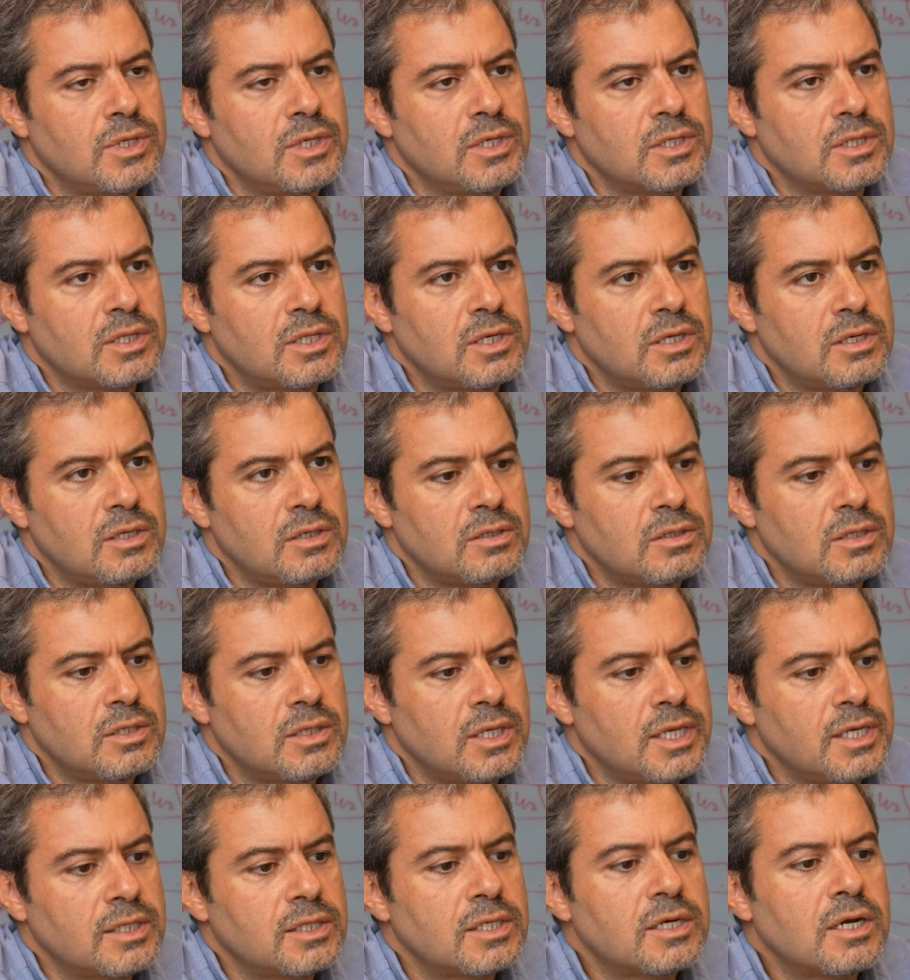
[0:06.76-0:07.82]
birlikte
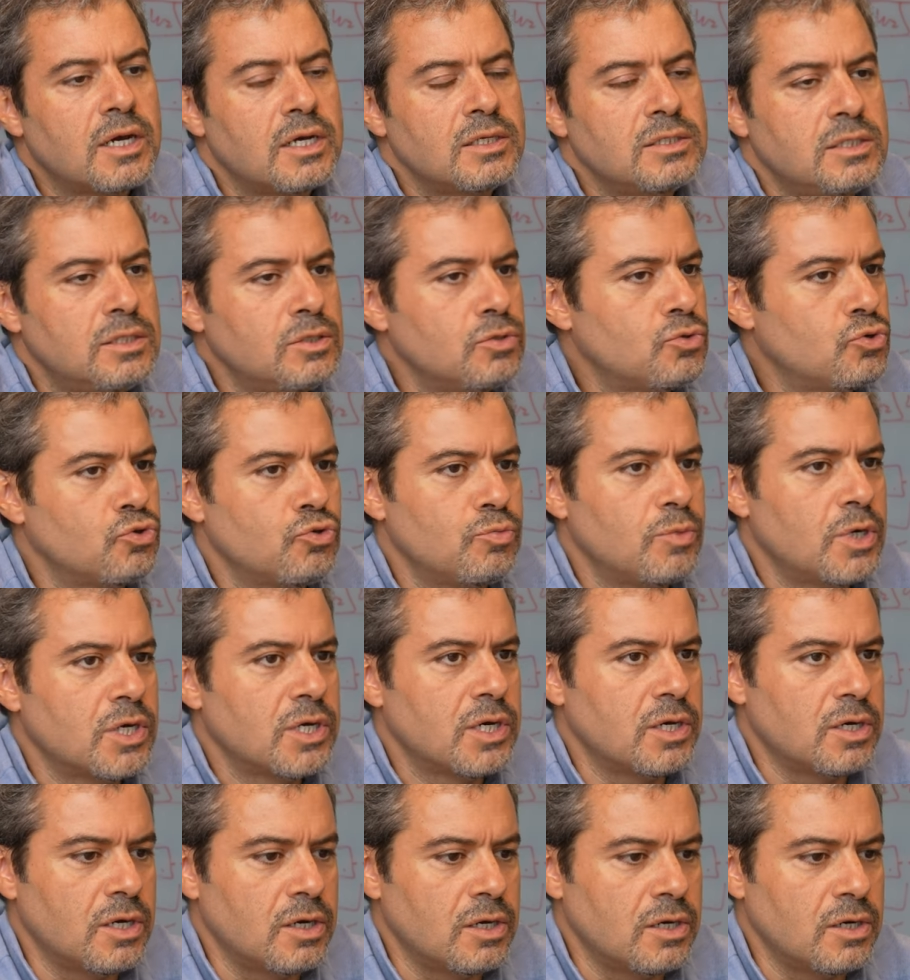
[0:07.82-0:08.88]
Elektra IC'yi kurma
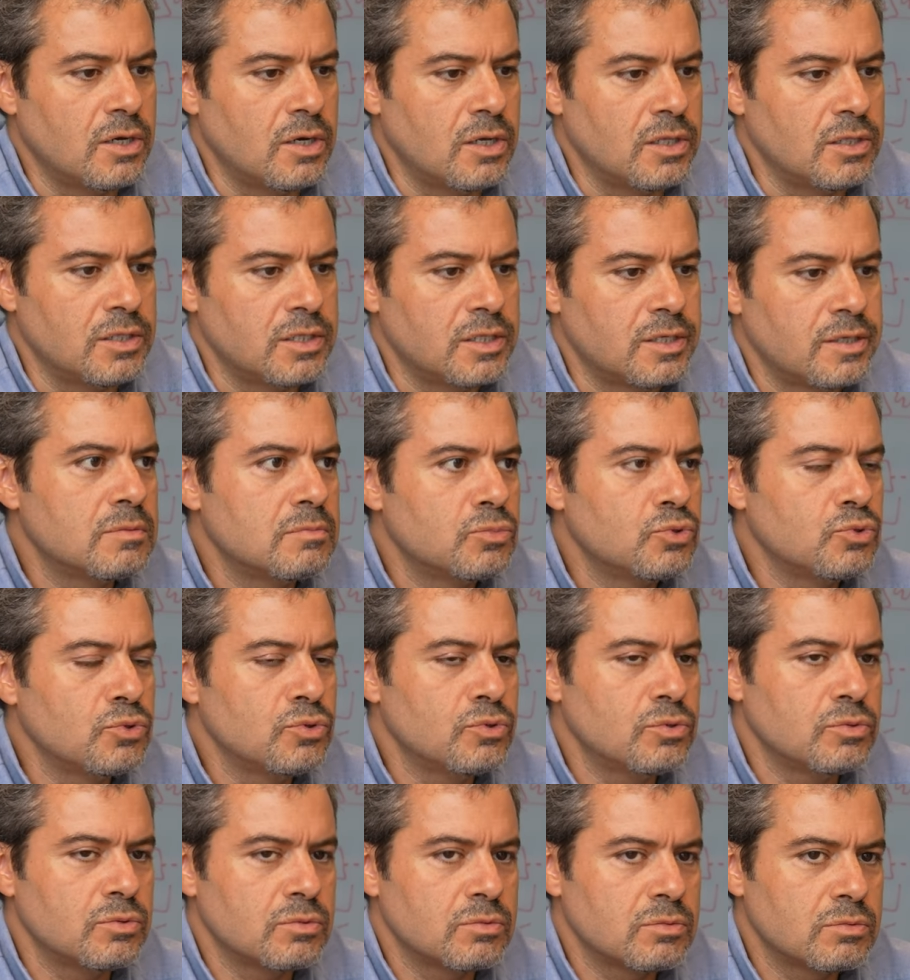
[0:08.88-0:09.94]
kararı aldık.
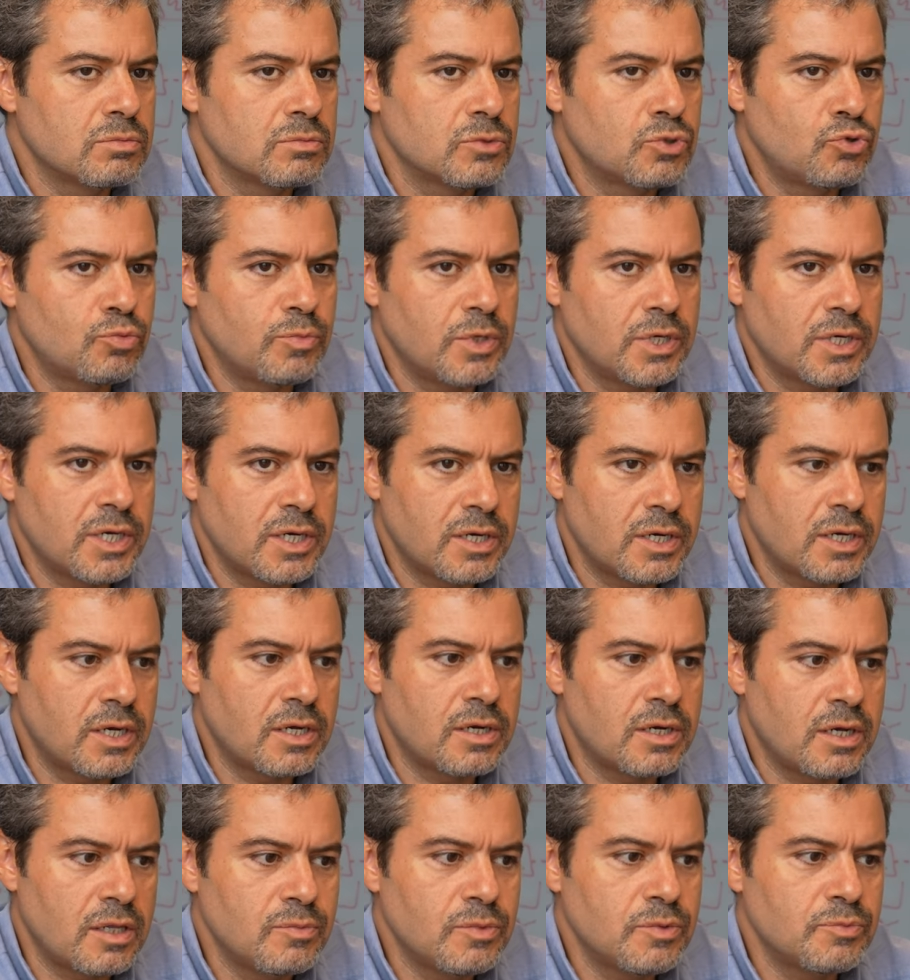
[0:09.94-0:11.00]
Bunu kurma
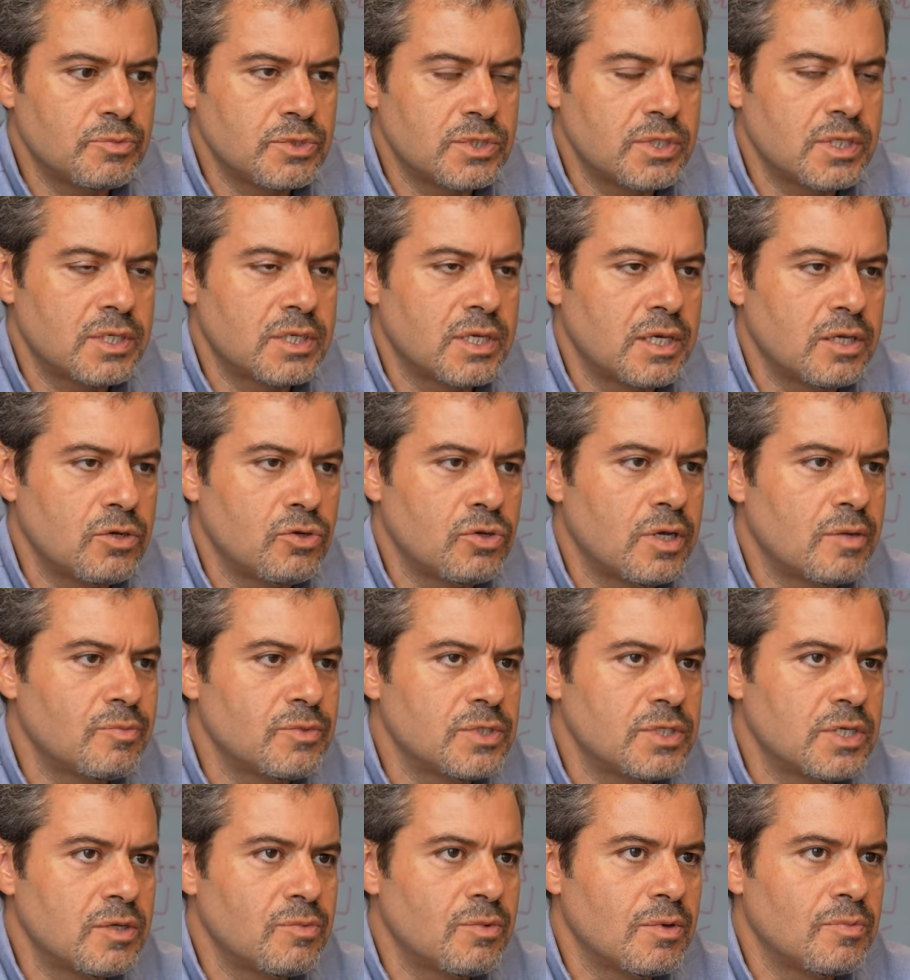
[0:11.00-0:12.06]
kararı almamızdaki en
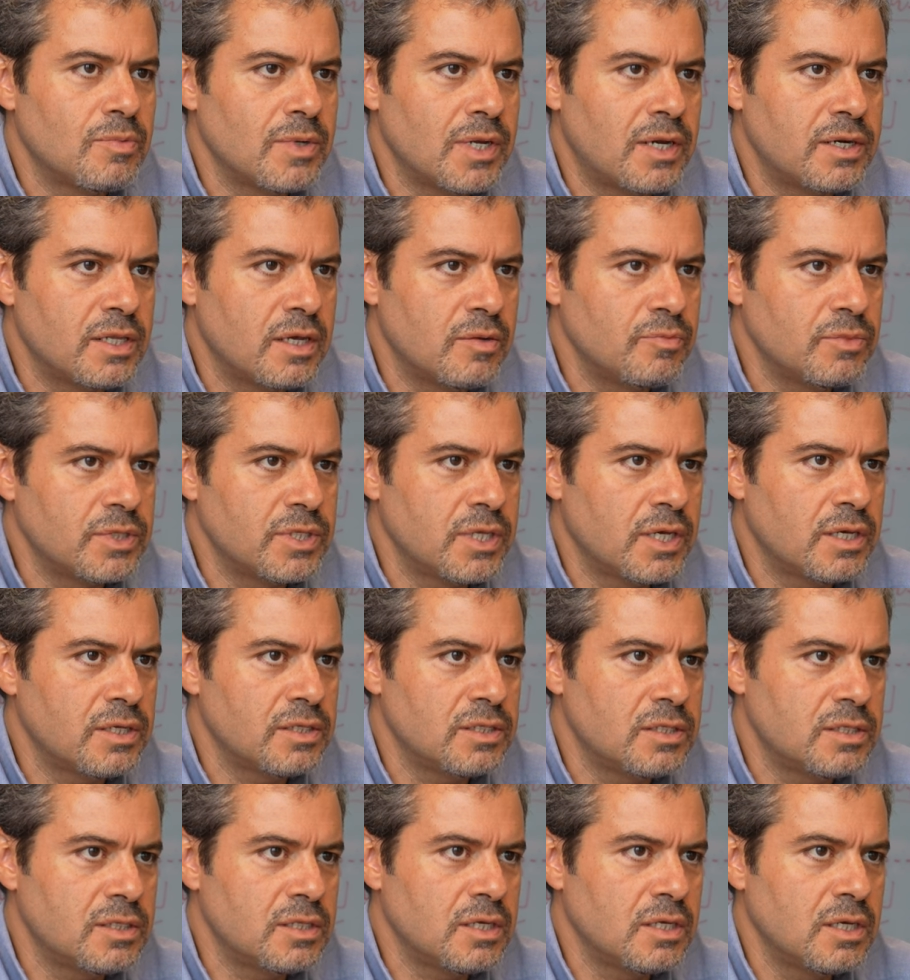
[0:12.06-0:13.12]
önemli sebeplerden bir
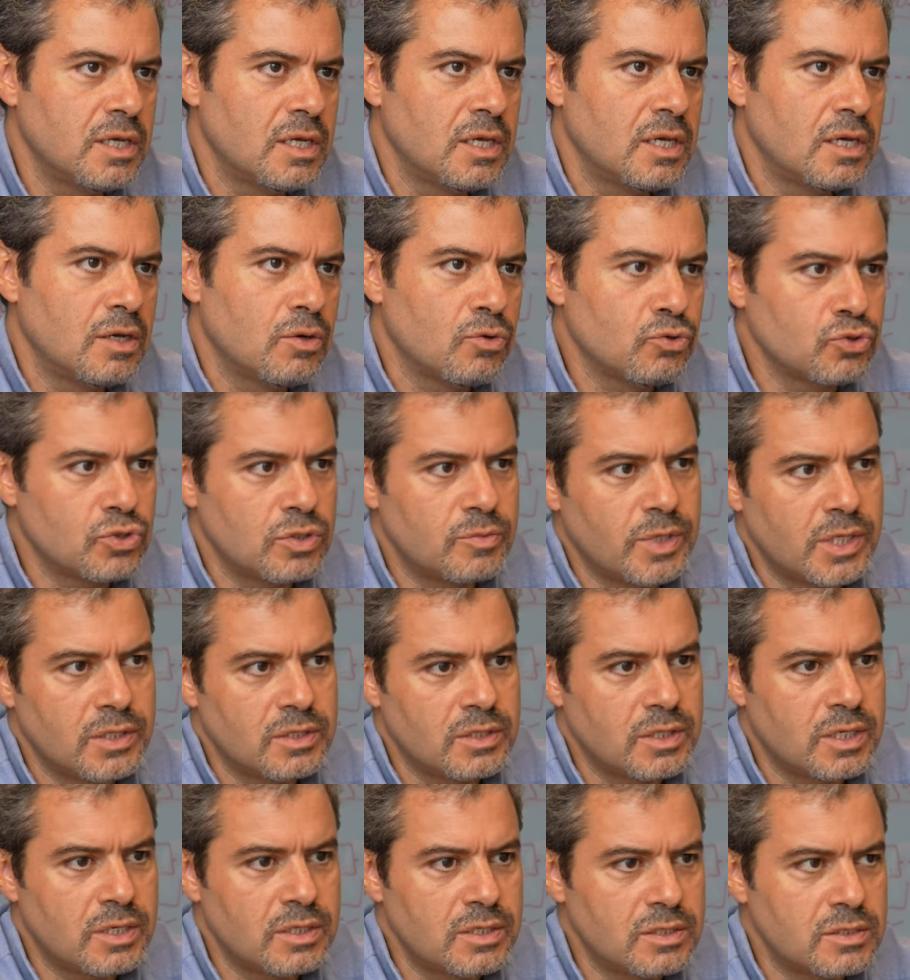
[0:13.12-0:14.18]
tanesi de o
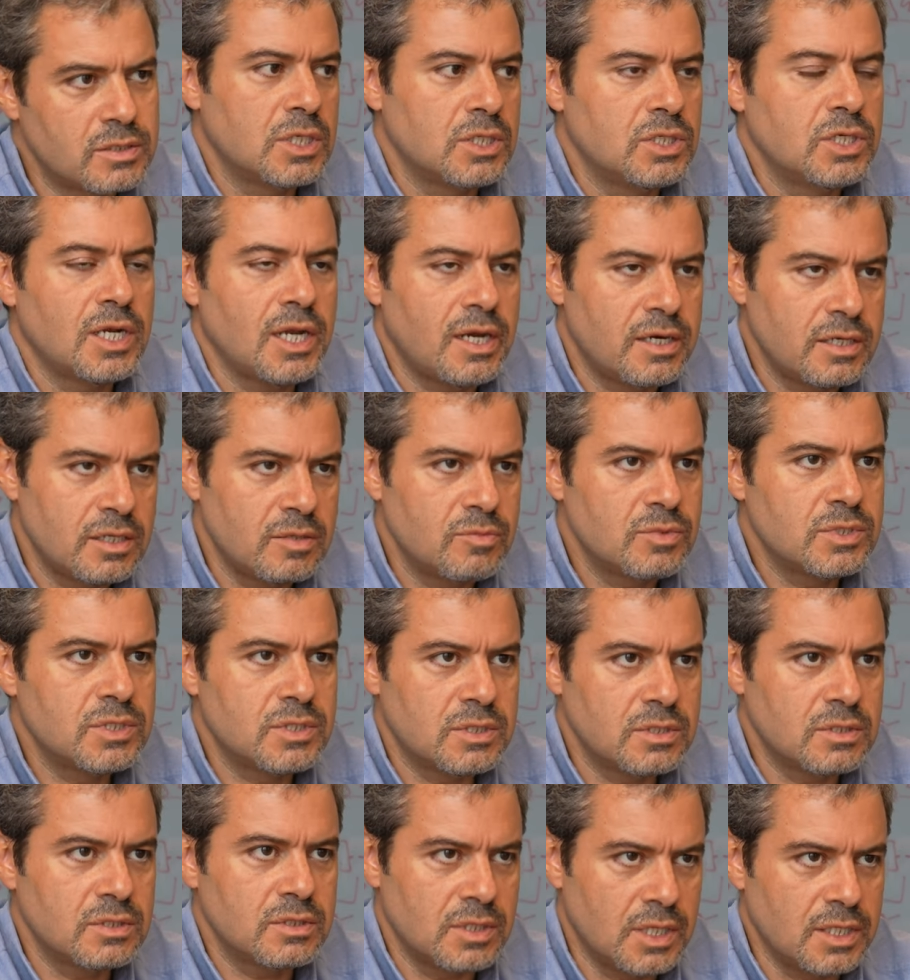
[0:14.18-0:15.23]
zamanlar kişiler de
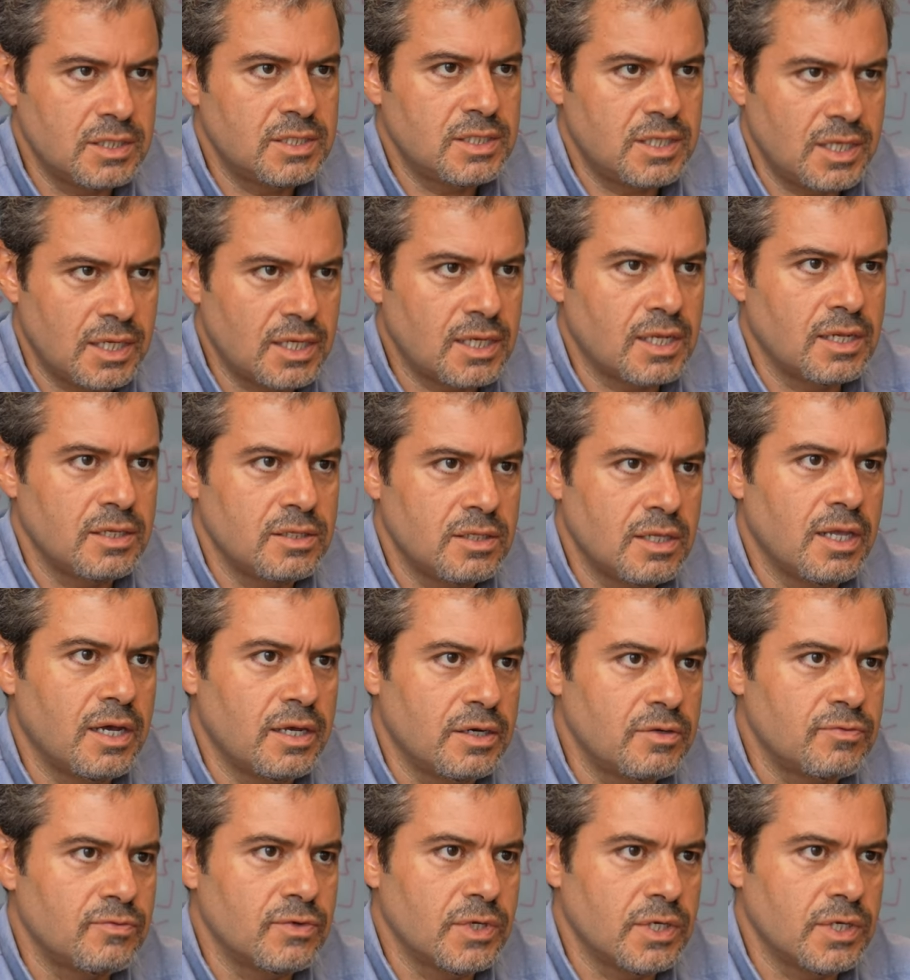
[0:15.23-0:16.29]
bizi desteklediler